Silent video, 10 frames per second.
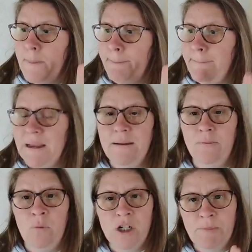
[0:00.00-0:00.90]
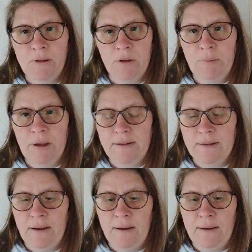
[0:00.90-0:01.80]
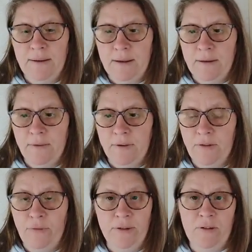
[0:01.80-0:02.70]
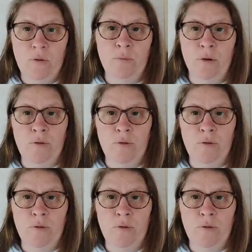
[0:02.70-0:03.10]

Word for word: Mais euh, moi, je m'attendais pas à ça. Et des fois, c'est une bonne